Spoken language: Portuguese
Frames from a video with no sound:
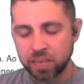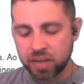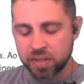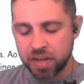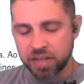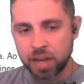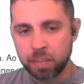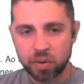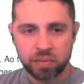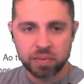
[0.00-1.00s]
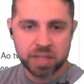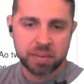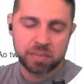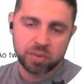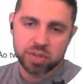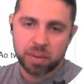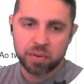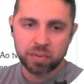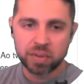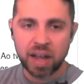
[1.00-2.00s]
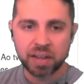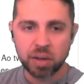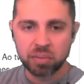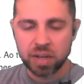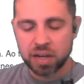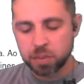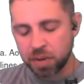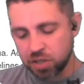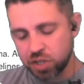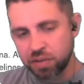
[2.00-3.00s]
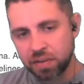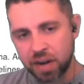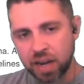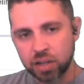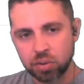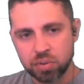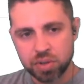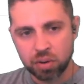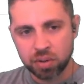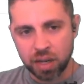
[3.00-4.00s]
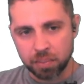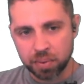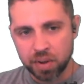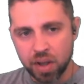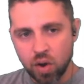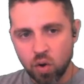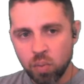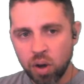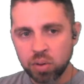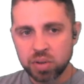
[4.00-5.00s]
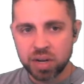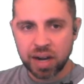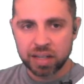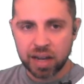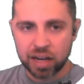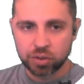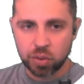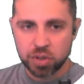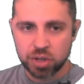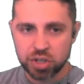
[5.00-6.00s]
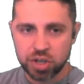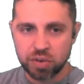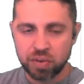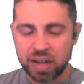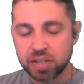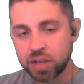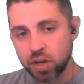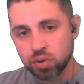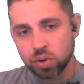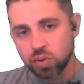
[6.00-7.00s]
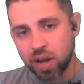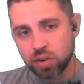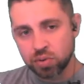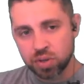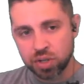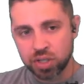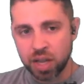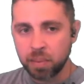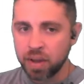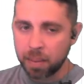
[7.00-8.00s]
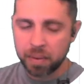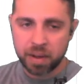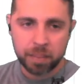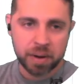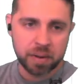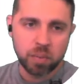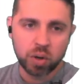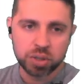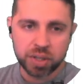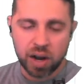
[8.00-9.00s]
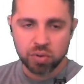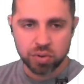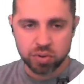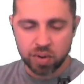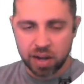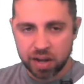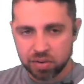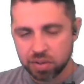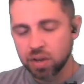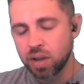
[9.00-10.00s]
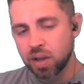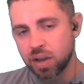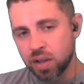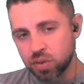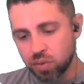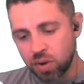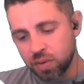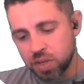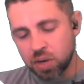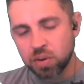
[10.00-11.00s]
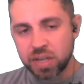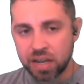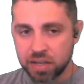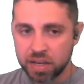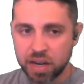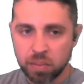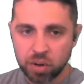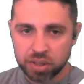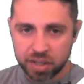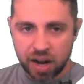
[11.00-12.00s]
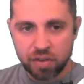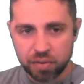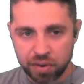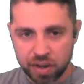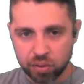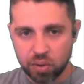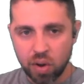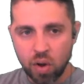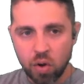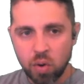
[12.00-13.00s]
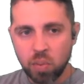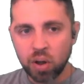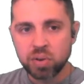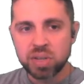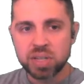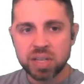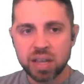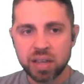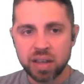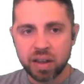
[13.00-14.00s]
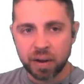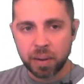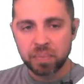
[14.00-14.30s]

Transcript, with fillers: sem, se sem nos aprofundar em nenhum deles, porque a gente vai ver cada um no seu tempo. O módulo de cadastro, o objetivo é inserir os usuários no sistema e, e, e mostrar os usuários. Isso, quando você consegue inserir e mostrar, feito. O modo de seguir